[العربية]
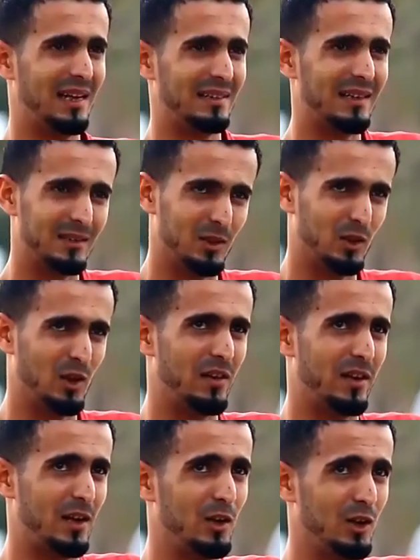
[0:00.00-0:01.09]
أعتقد أنه
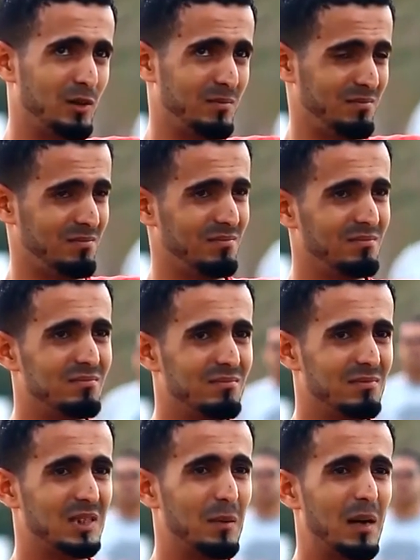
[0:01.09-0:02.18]
هذيك اليوم
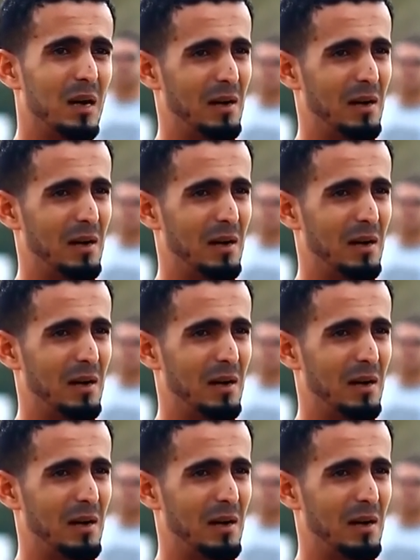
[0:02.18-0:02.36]
شباب